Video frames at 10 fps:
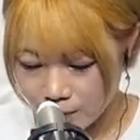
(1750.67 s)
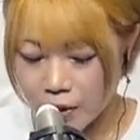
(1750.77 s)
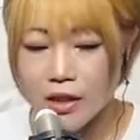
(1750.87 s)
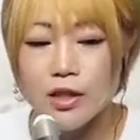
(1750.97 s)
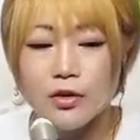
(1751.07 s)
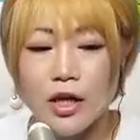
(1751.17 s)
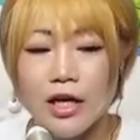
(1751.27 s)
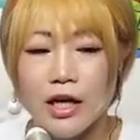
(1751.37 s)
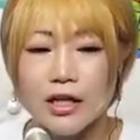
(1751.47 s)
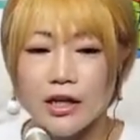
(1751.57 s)
ビギニング
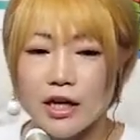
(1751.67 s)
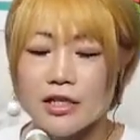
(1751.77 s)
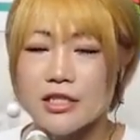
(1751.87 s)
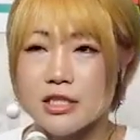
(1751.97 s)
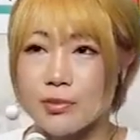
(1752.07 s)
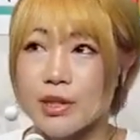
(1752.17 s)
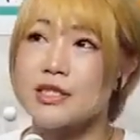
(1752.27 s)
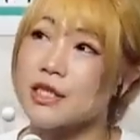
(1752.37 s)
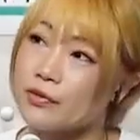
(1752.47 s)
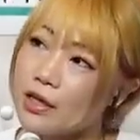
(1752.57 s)
大会に関しま
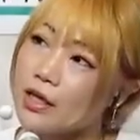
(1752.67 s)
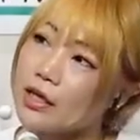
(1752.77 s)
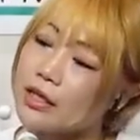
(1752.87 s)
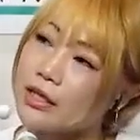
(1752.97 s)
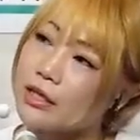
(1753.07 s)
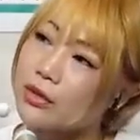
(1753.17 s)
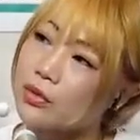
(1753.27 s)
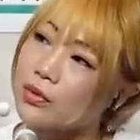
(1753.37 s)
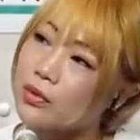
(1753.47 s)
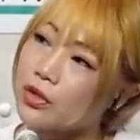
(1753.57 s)
しては、
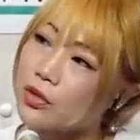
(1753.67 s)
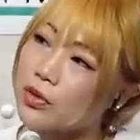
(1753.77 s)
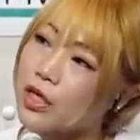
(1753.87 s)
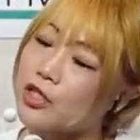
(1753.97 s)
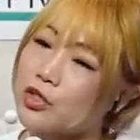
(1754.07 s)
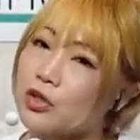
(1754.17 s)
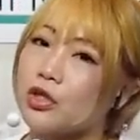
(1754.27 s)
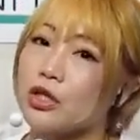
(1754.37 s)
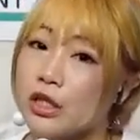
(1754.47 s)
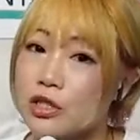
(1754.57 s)
休憩中っ
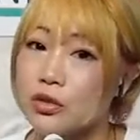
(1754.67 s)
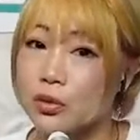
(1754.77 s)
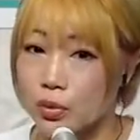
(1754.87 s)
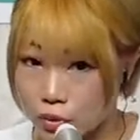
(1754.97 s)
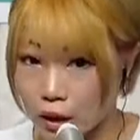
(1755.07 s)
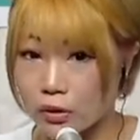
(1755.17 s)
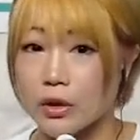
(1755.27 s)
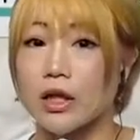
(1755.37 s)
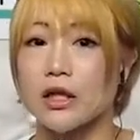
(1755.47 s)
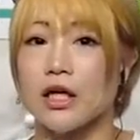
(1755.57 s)
ていうかね、そのコーナーの
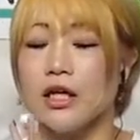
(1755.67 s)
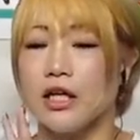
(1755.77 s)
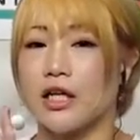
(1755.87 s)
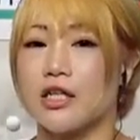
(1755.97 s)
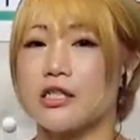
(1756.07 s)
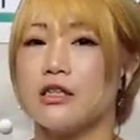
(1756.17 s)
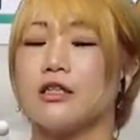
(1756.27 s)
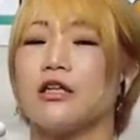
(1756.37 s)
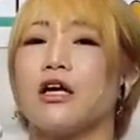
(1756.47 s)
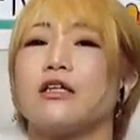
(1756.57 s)
中でやらせて
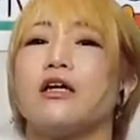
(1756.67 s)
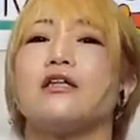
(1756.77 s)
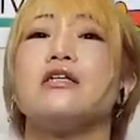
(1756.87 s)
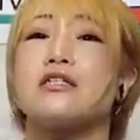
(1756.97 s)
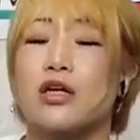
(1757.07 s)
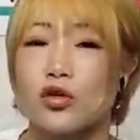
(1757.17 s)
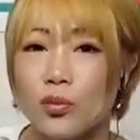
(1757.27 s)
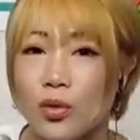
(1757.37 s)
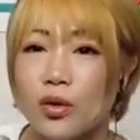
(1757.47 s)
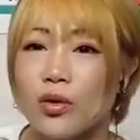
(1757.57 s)
いただいたんですけ
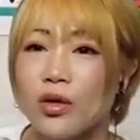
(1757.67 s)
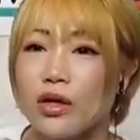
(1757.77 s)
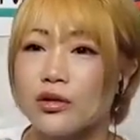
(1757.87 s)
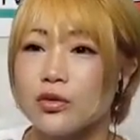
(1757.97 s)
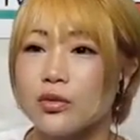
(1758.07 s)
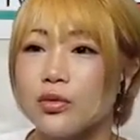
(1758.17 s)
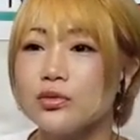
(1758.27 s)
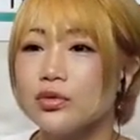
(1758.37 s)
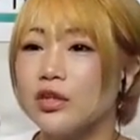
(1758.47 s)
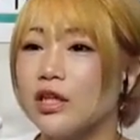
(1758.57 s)
ども、
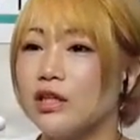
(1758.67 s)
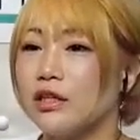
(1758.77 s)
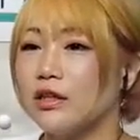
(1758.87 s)
本当に、